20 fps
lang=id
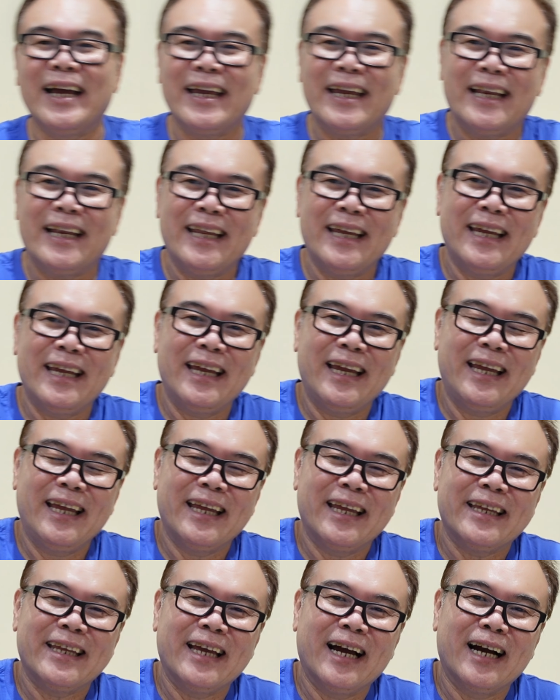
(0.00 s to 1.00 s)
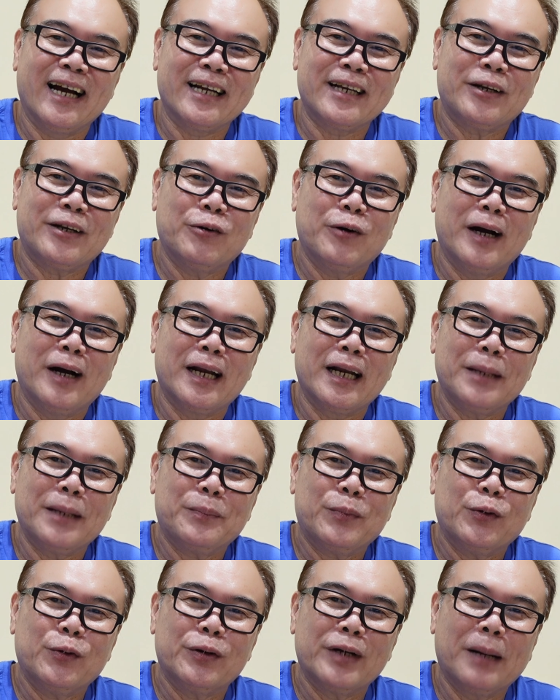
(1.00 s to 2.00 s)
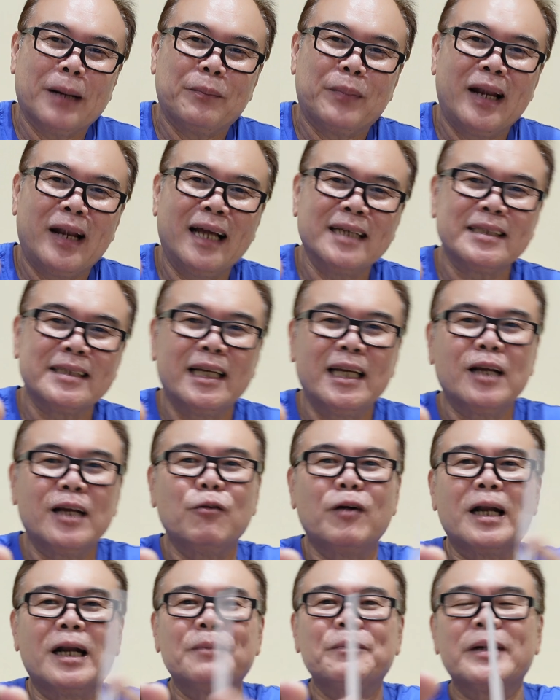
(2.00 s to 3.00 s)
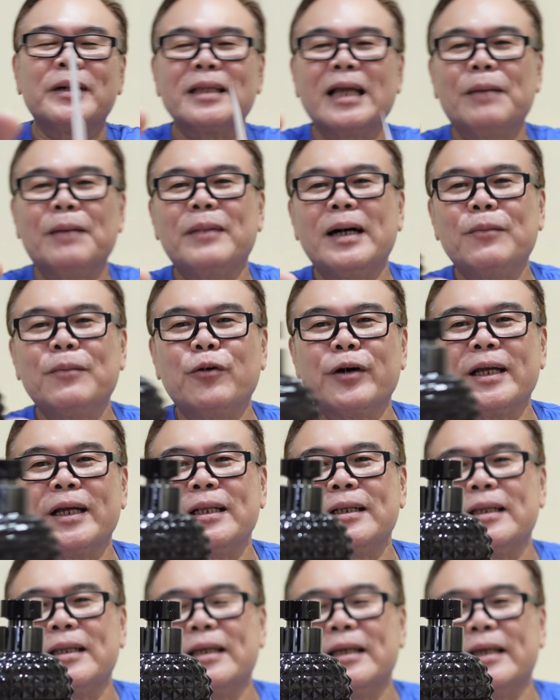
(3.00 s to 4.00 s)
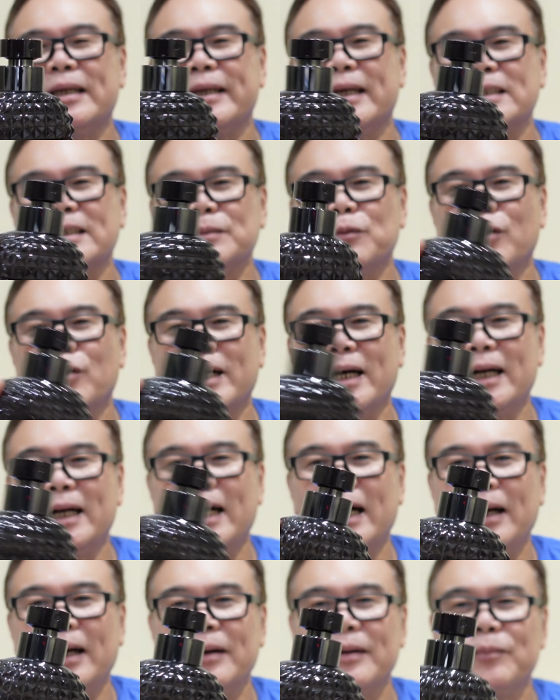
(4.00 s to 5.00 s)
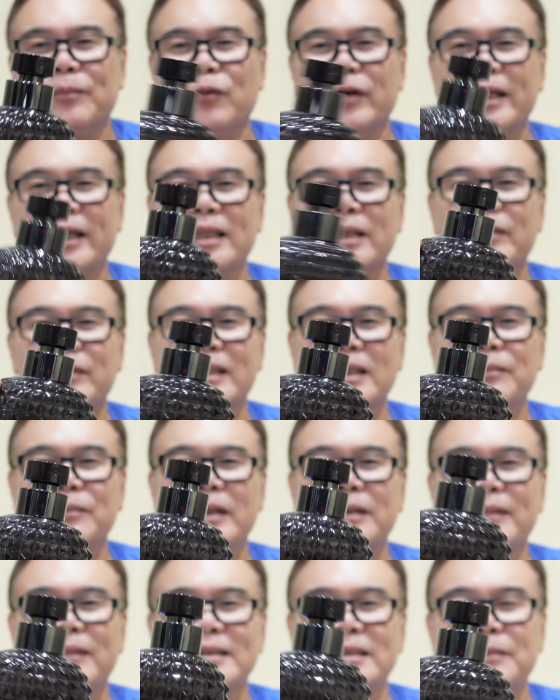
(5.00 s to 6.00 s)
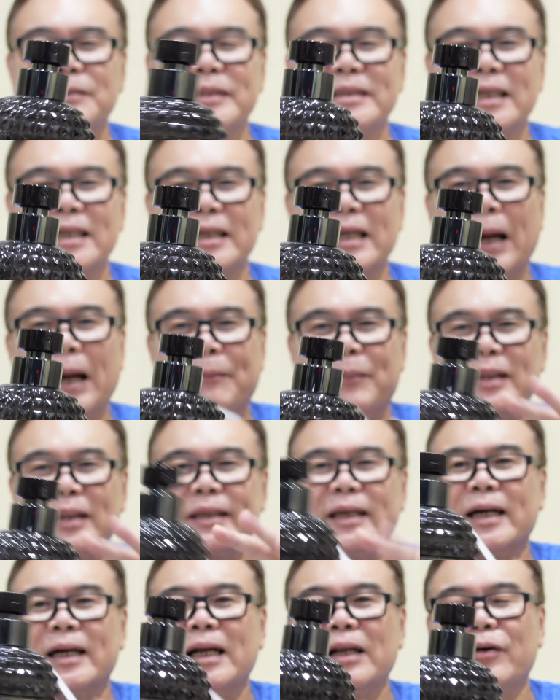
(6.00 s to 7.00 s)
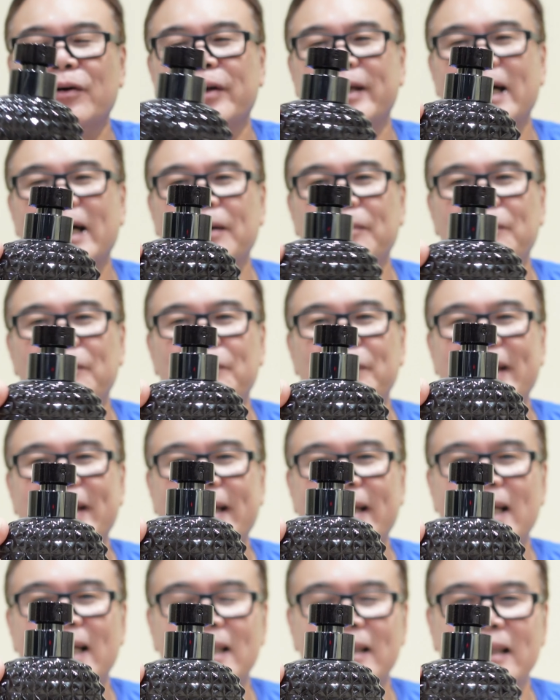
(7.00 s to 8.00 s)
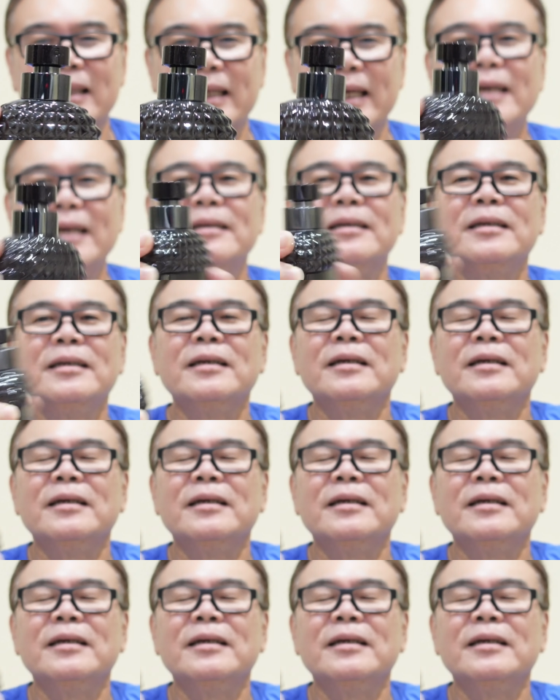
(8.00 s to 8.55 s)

ini yang 2016 ya ini keluaran pertama mungkin ya semoga mungkin teman-teman masih bisa dapat ya kalau yang minat ya